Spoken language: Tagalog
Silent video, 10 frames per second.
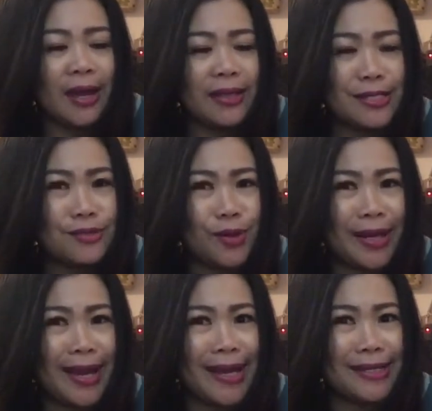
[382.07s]
That's
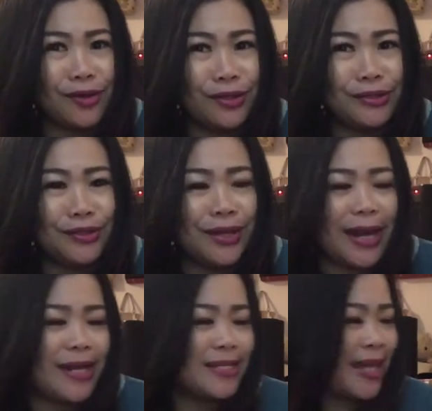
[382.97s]
why I told you
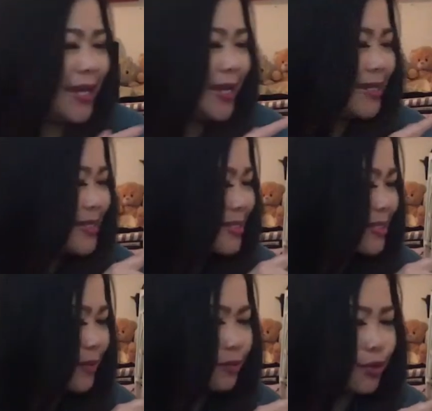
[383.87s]
guys I can
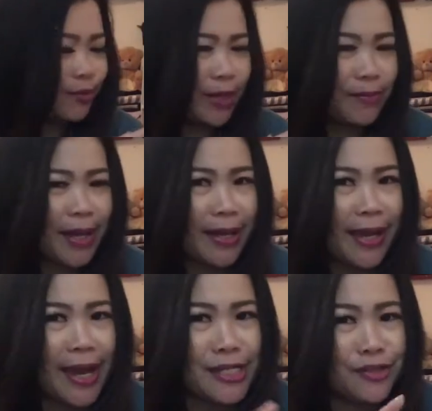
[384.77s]
stop to make my
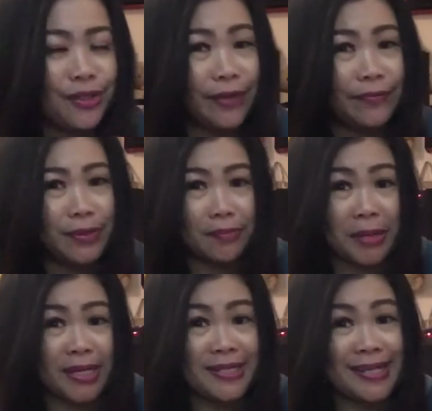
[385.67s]
reaction. Even
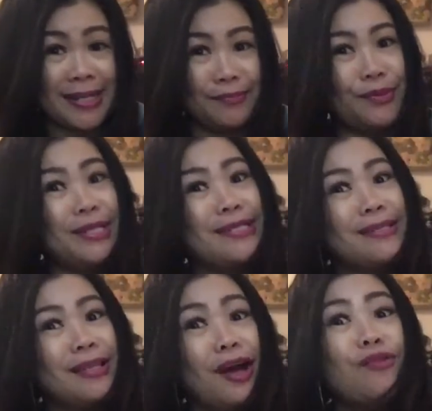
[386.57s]
my cell phone
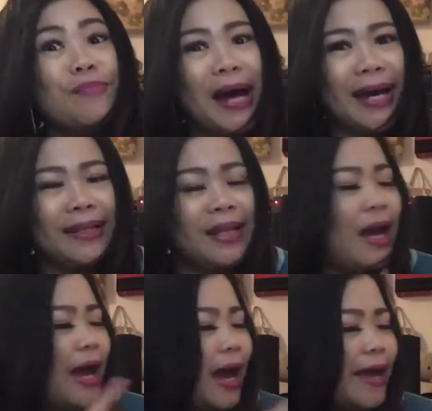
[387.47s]
is low but
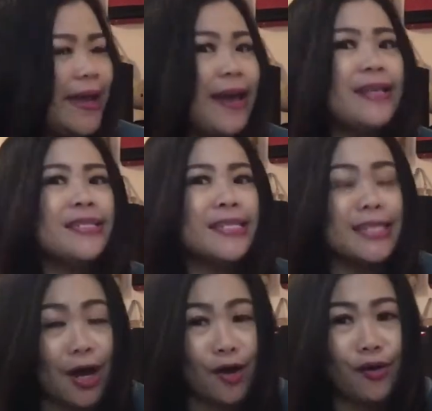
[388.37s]
ayan.
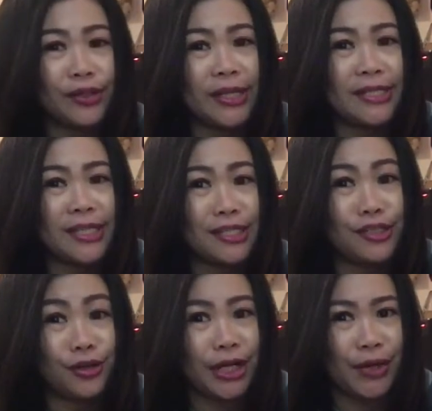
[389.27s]
So this is
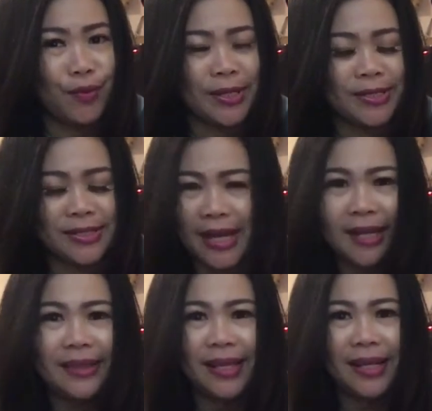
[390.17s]
your
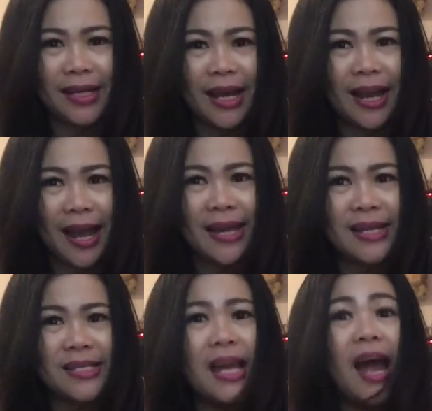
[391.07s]
requested talaga
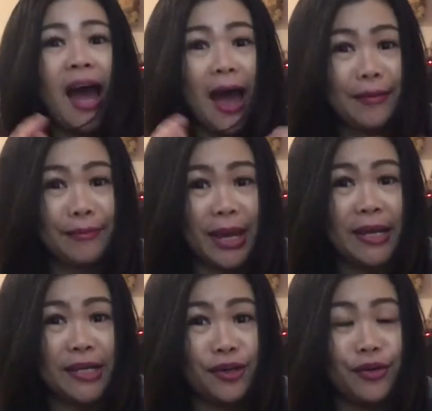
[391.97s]
guys. I
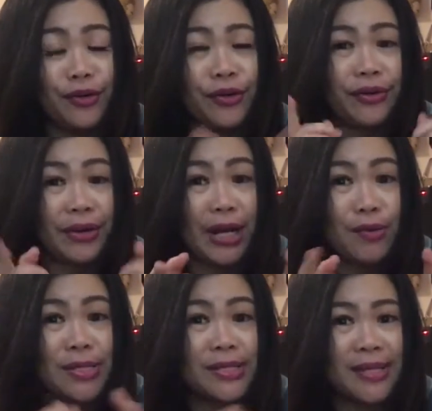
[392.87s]
make your
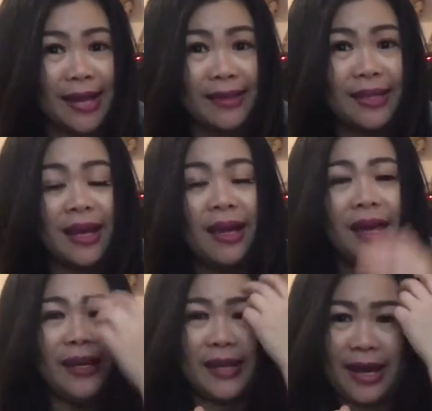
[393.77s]
requested
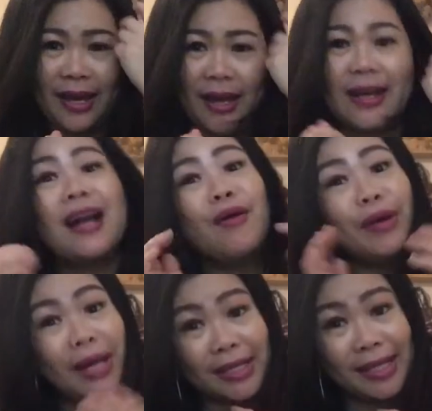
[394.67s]
na gagawa
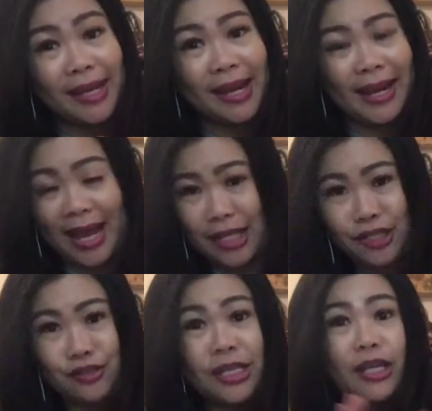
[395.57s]
natin na
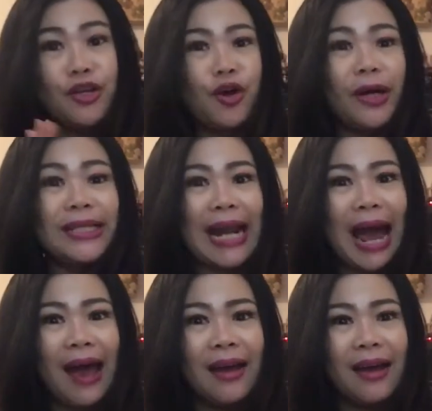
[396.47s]
reaction si
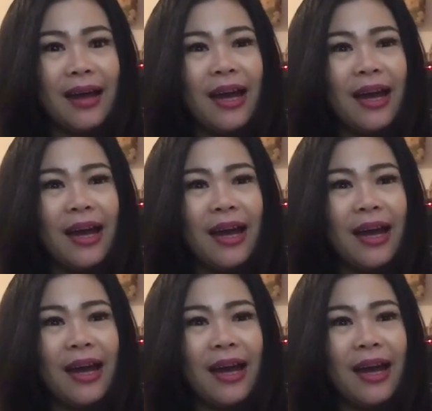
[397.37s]
Lyodra.